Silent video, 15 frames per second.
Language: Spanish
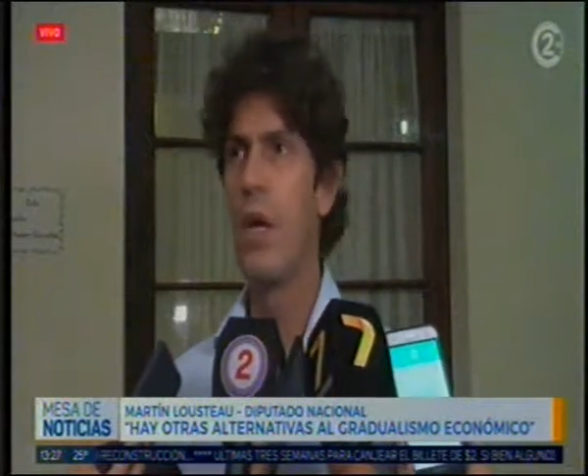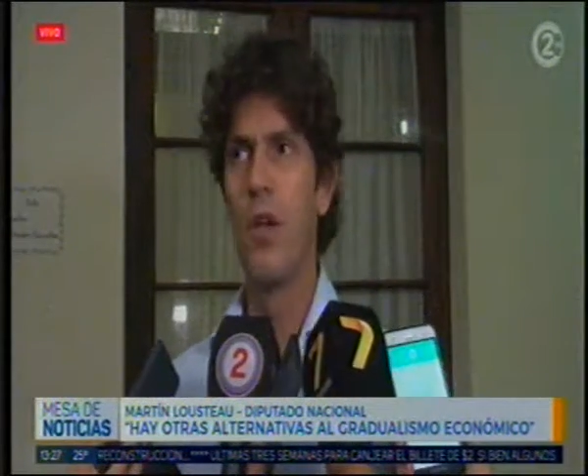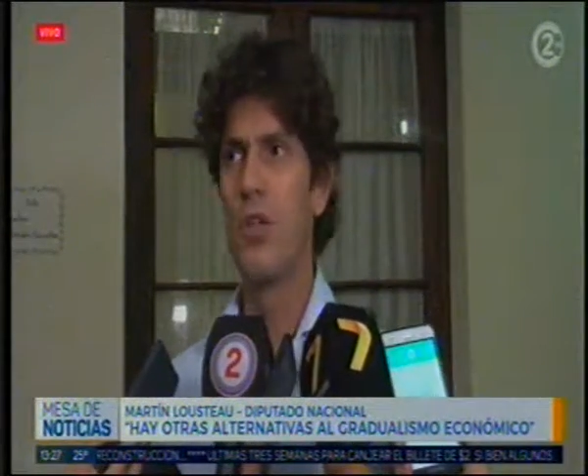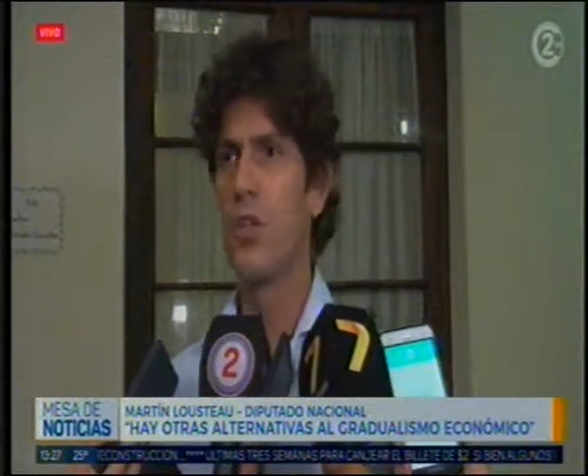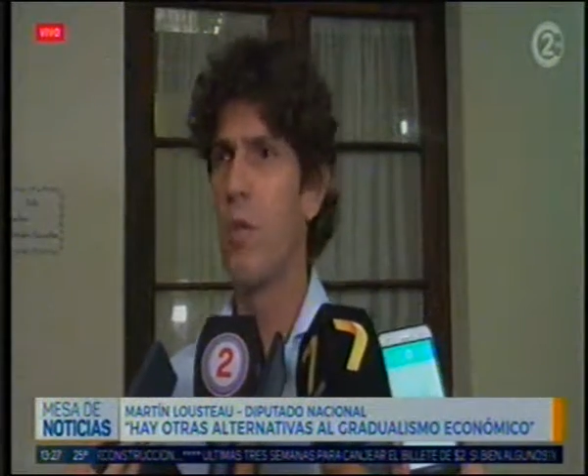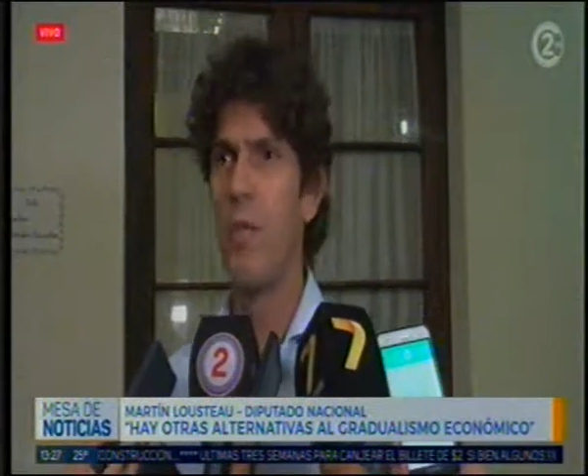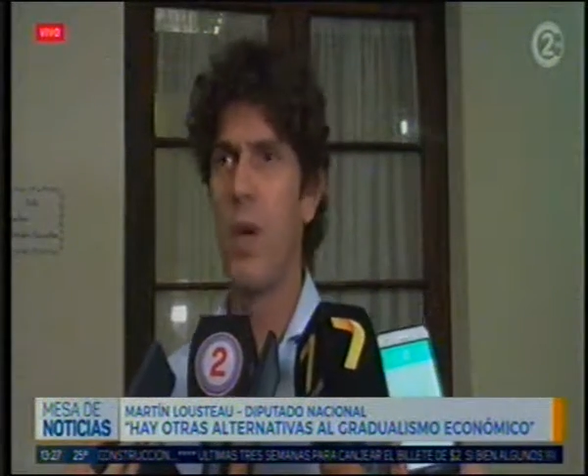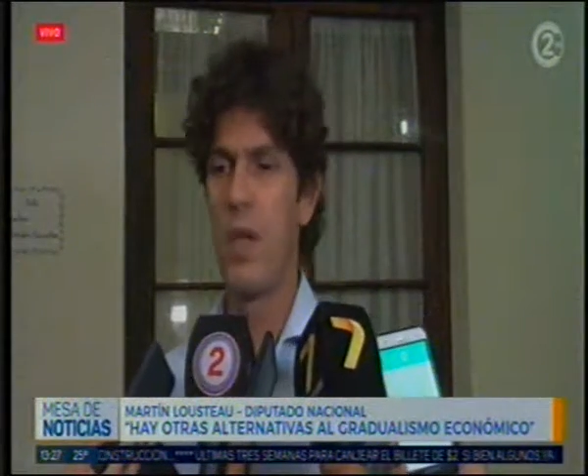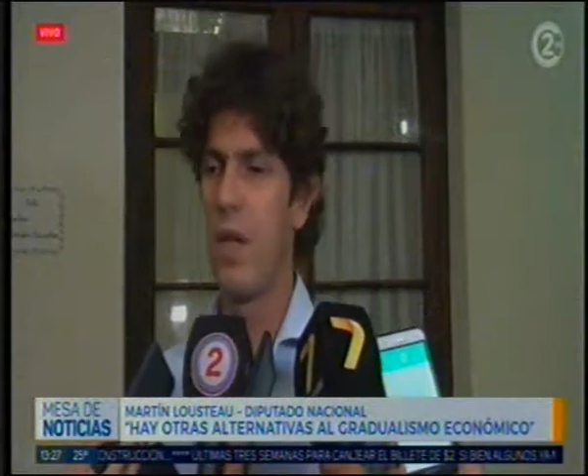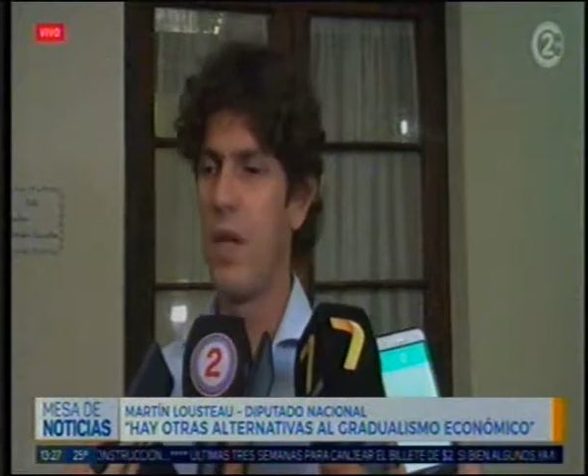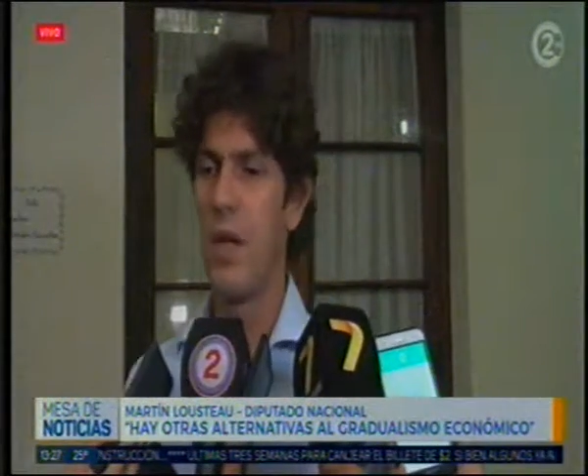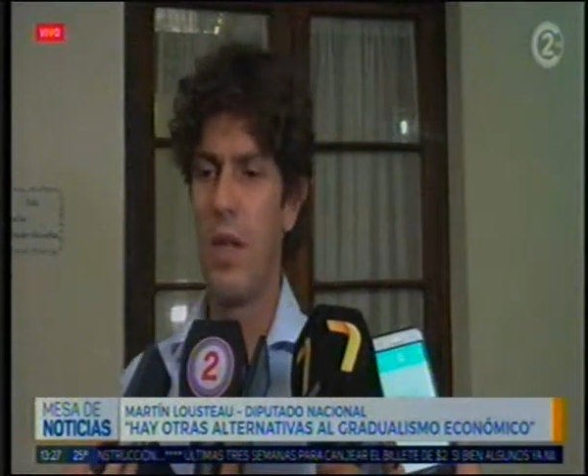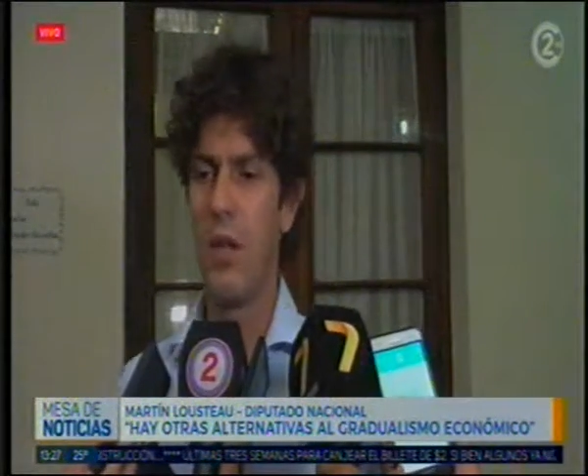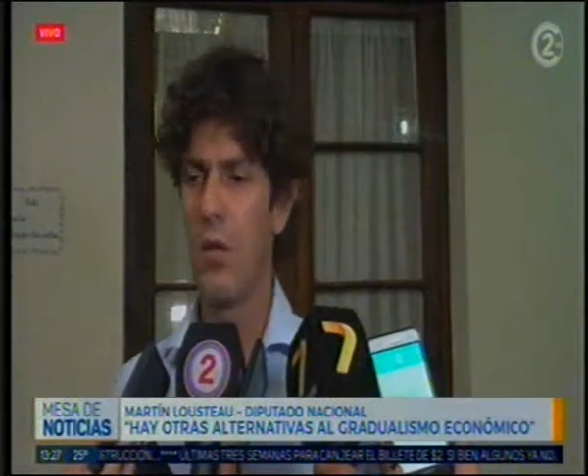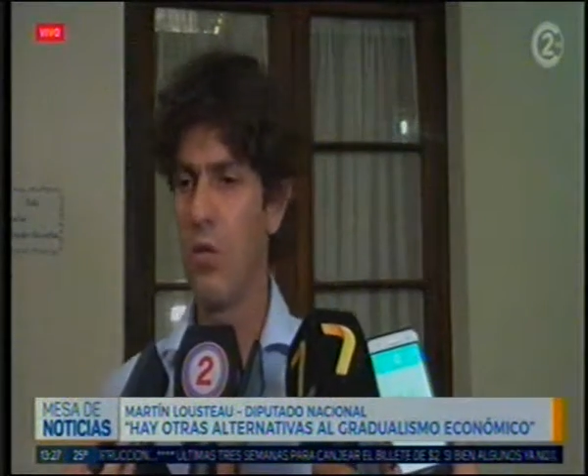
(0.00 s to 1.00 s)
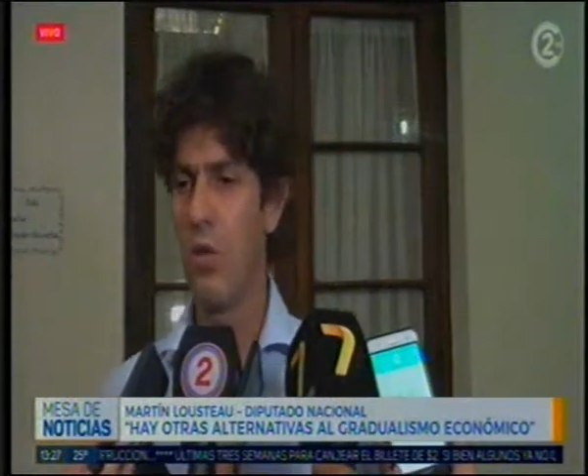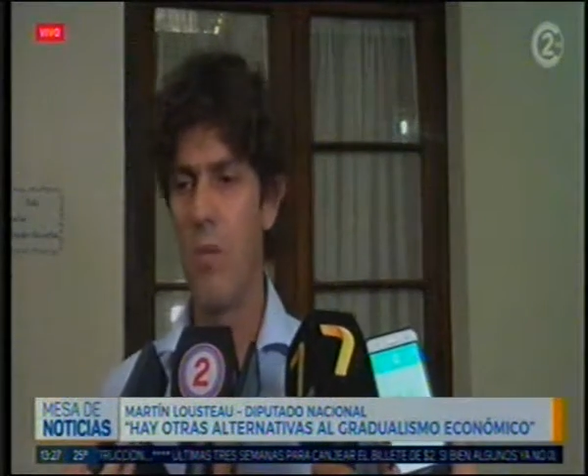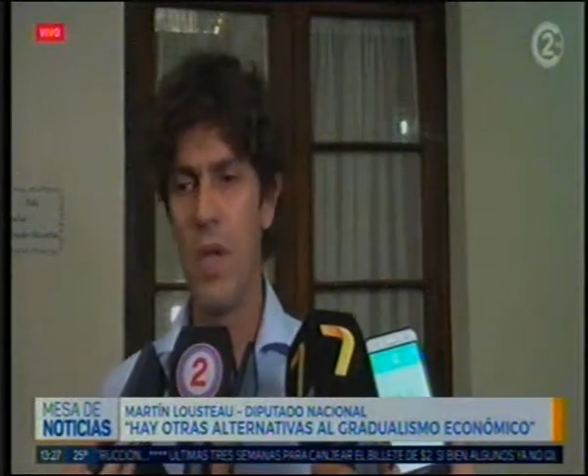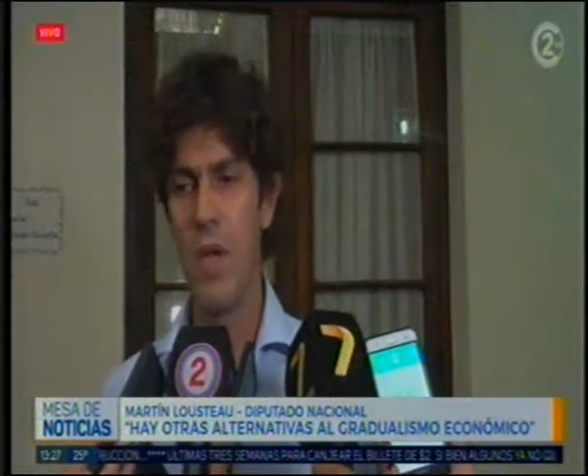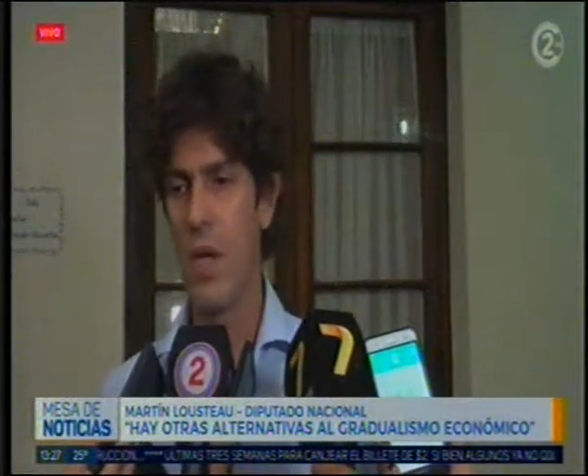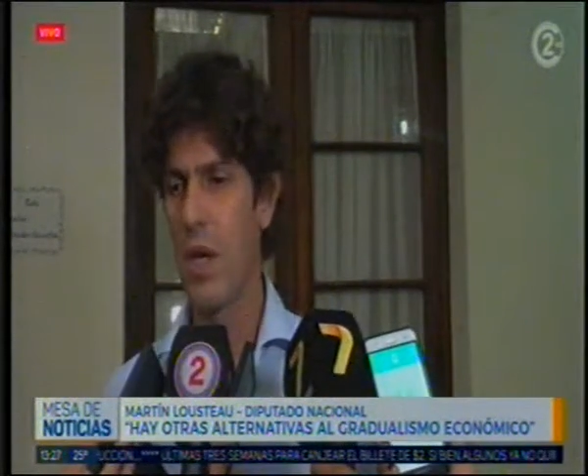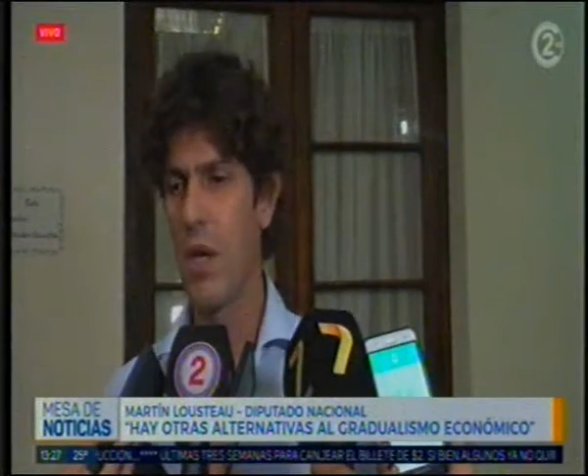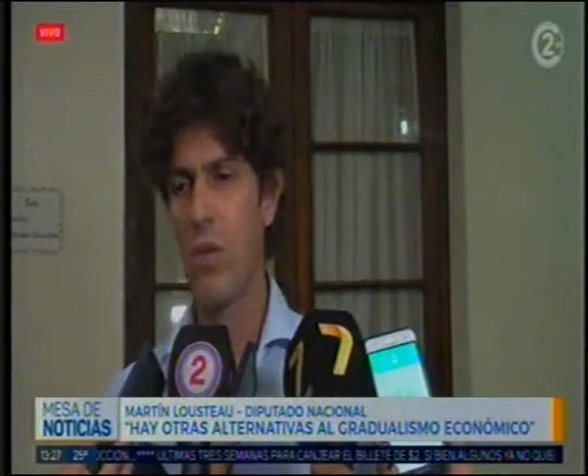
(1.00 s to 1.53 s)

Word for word: que no son verdaderas dicotomías,